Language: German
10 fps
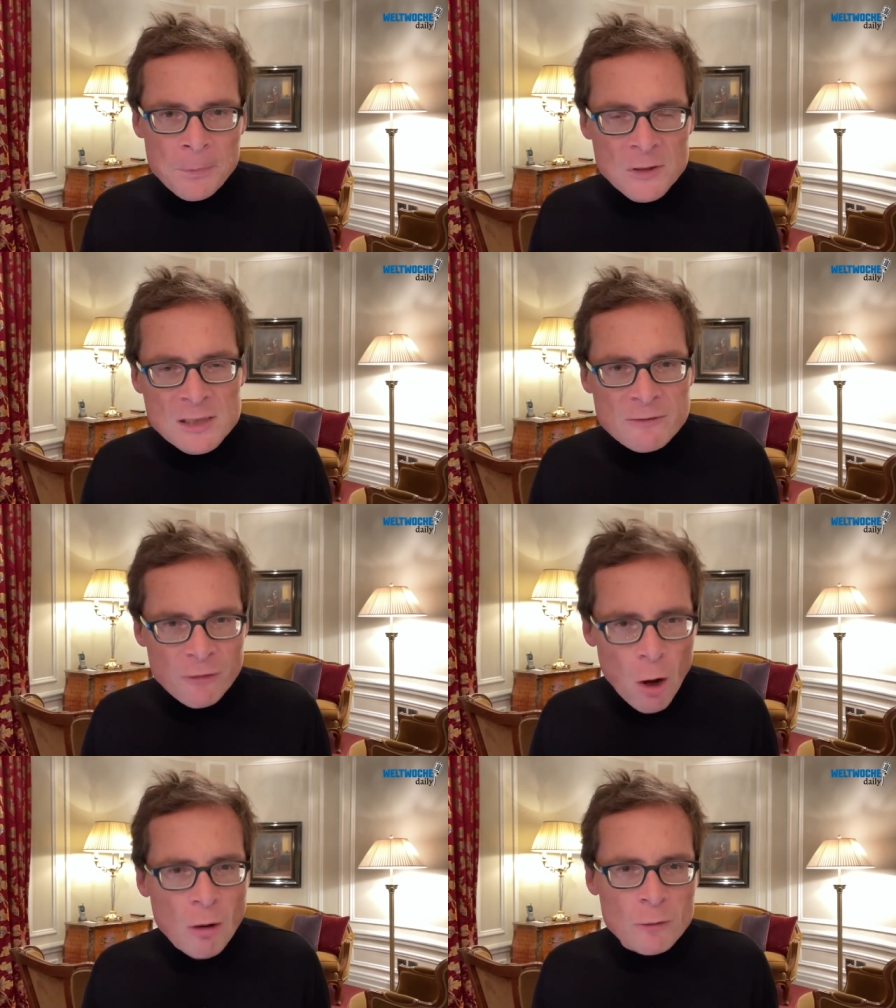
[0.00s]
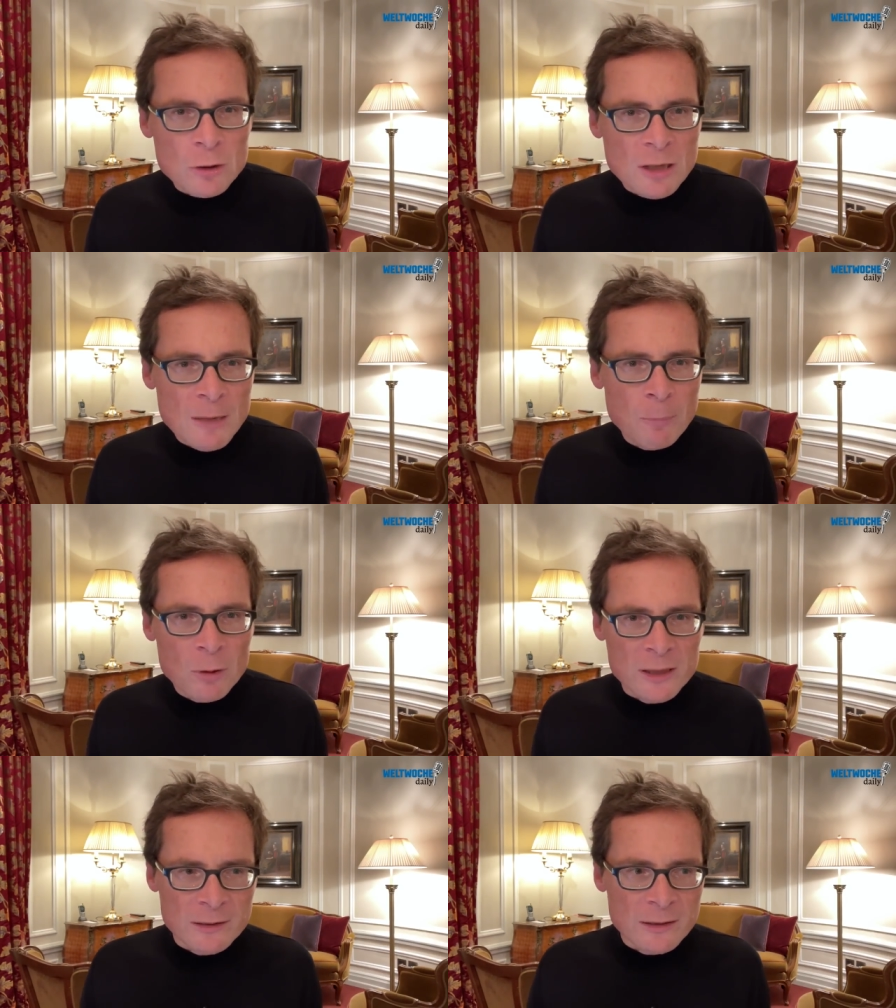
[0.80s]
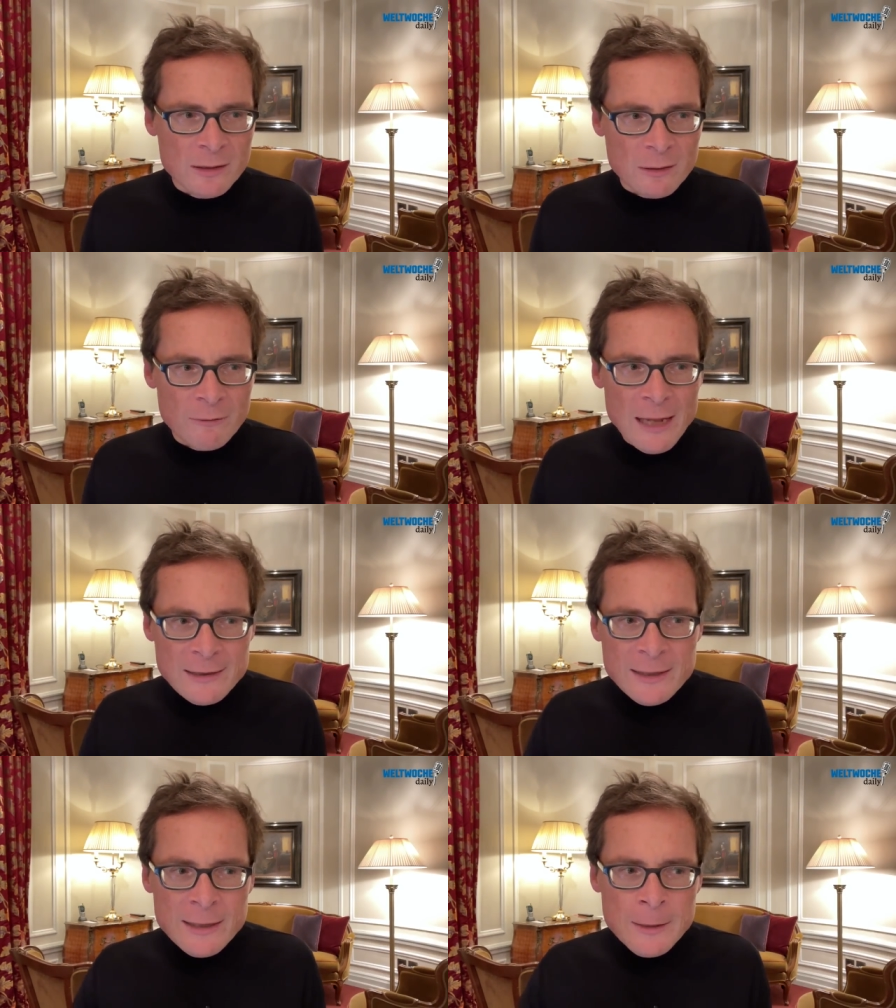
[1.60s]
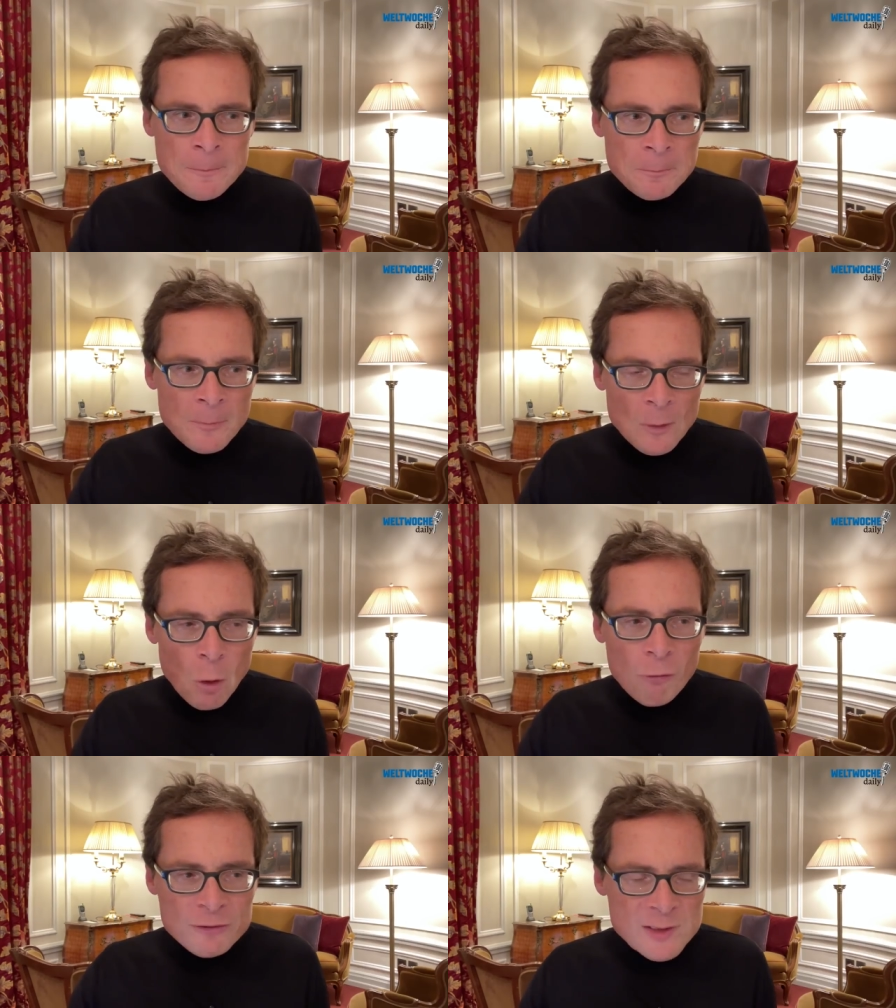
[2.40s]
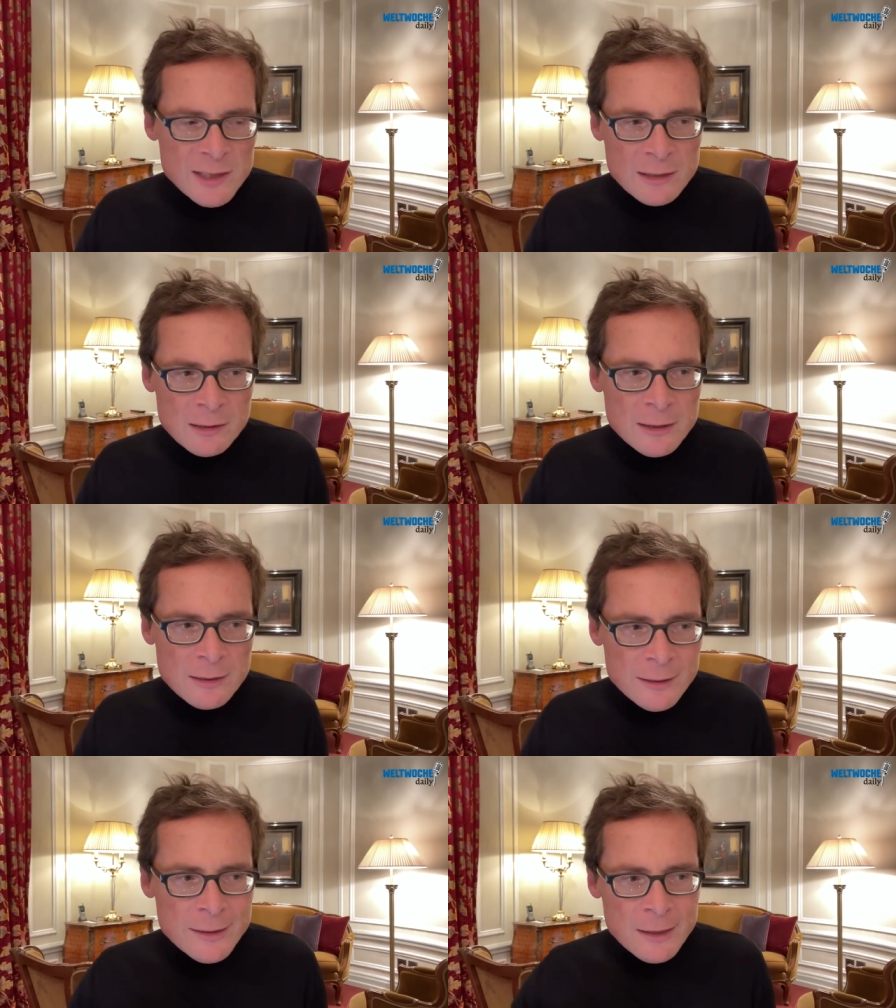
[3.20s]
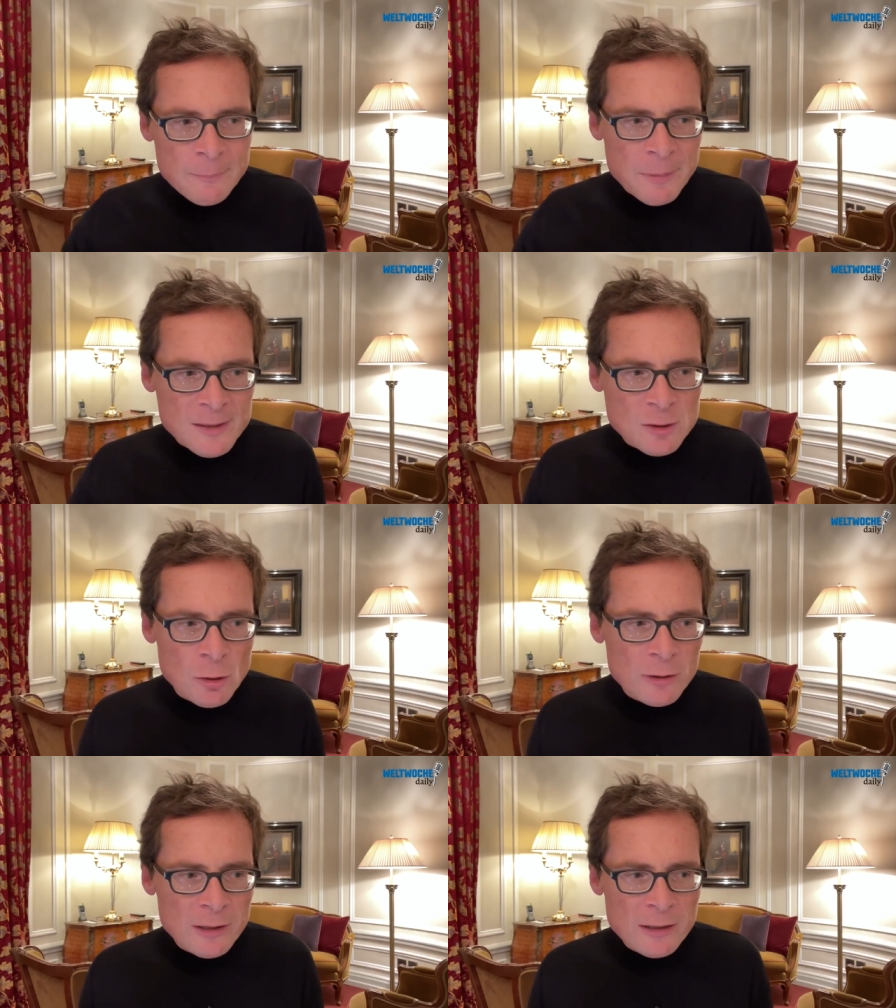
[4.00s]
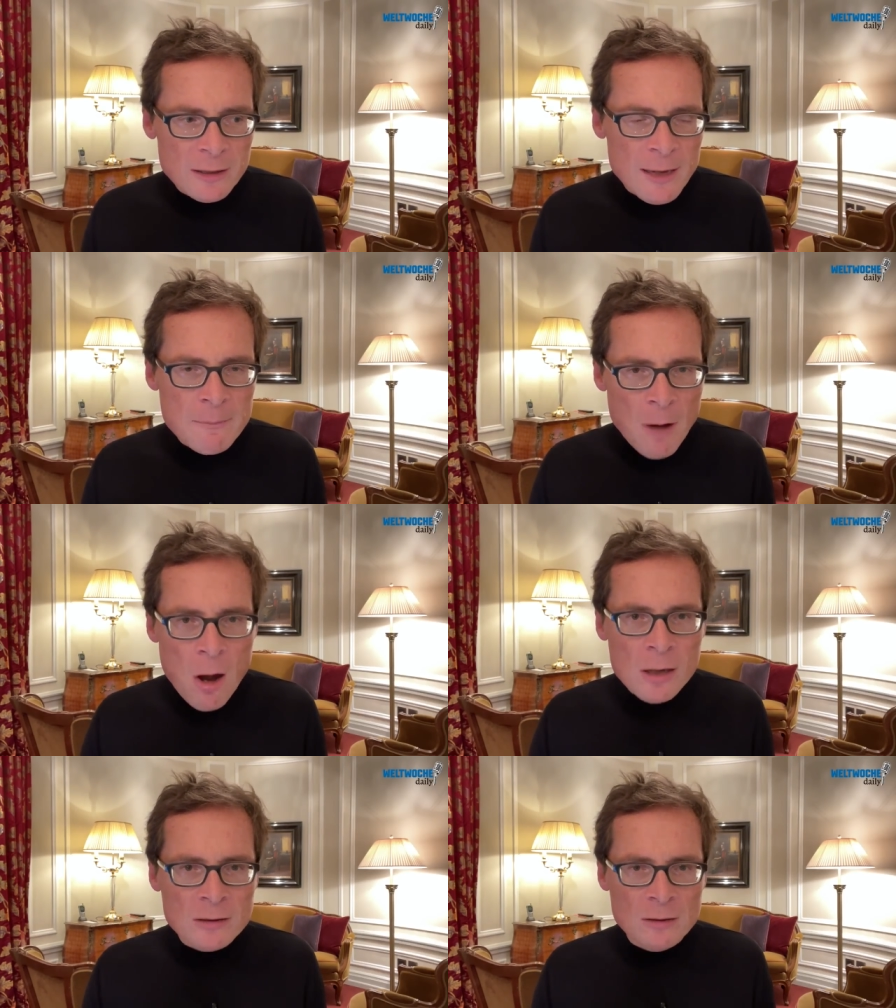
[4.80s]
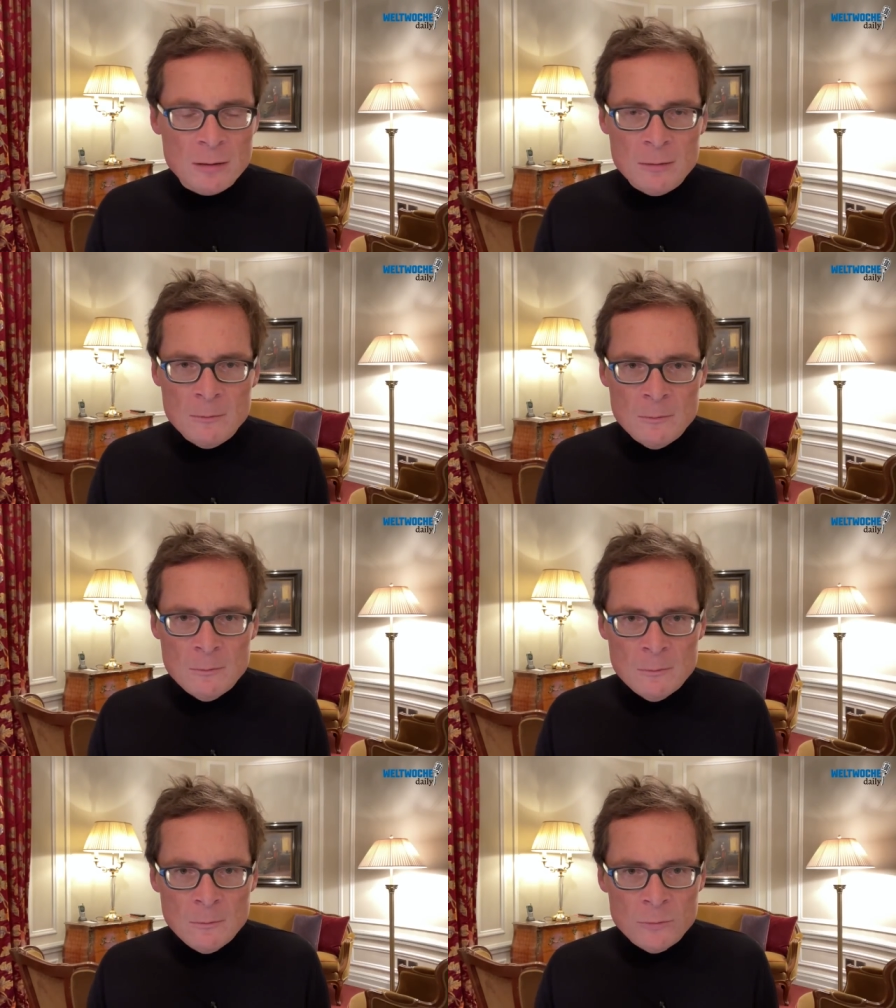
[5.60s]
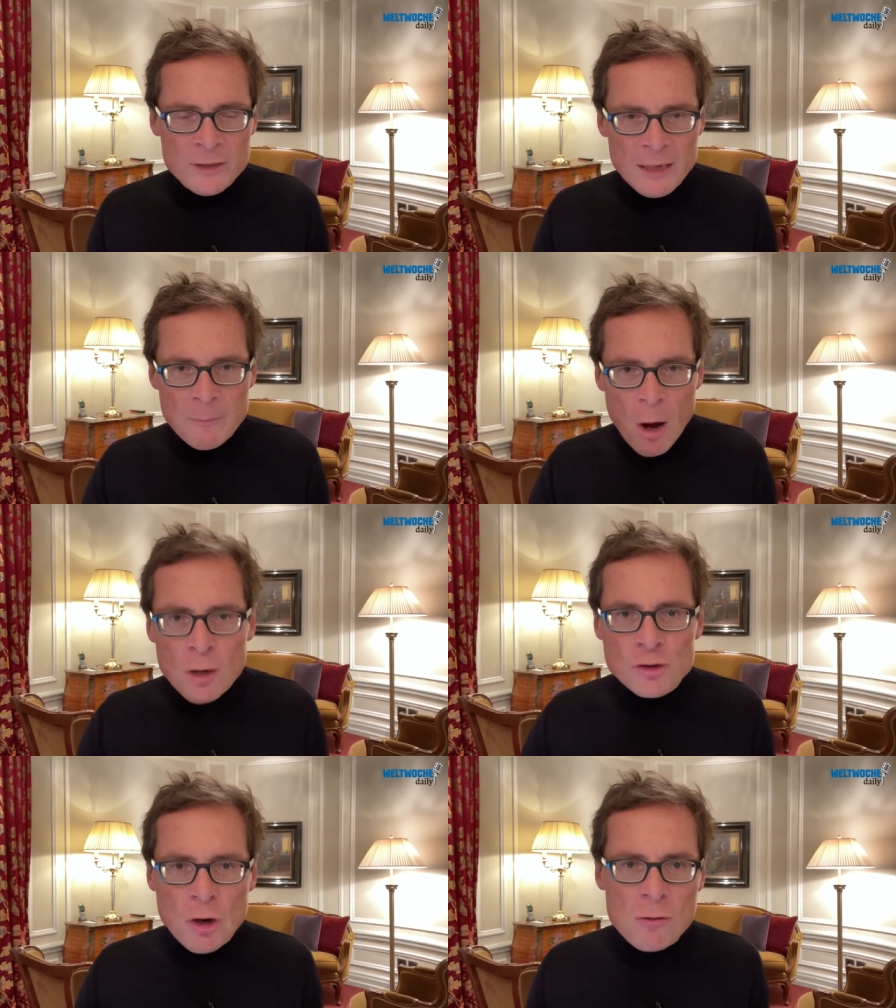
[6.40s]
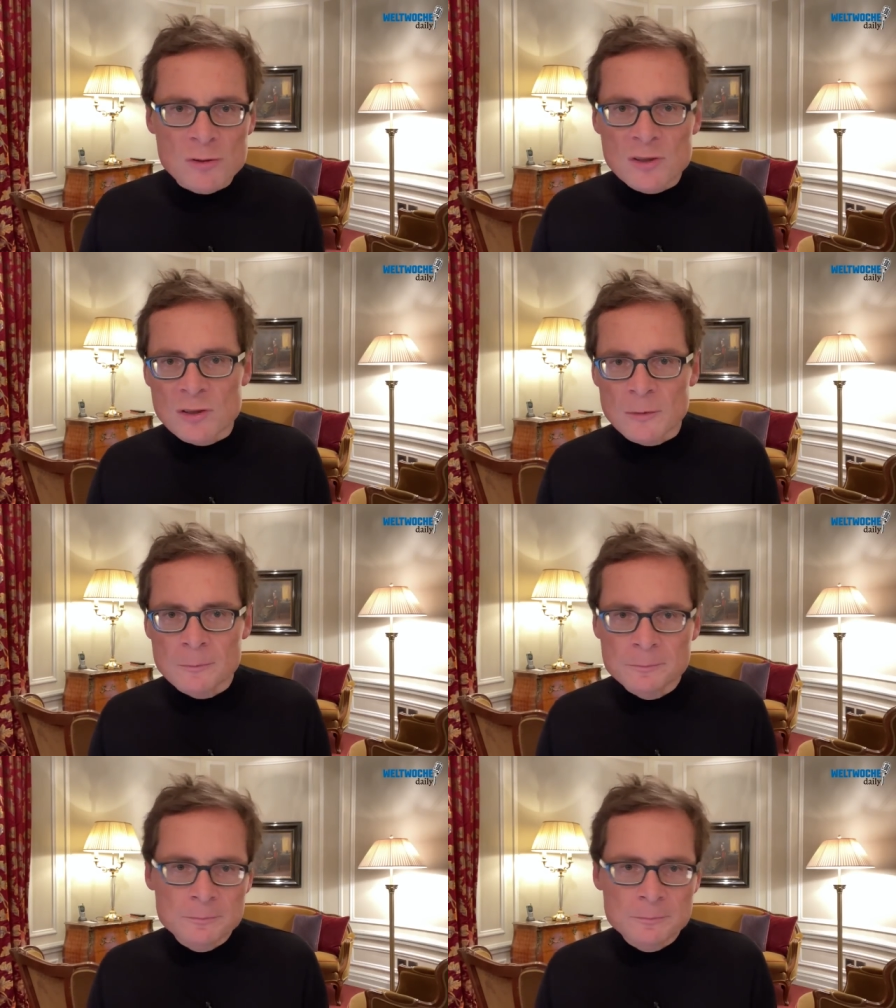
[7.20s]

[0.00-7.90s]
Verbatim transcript: das sind fragwürdige Politiker, weil die offensichtlich ihre persönliche Macht und ihre Machtchancen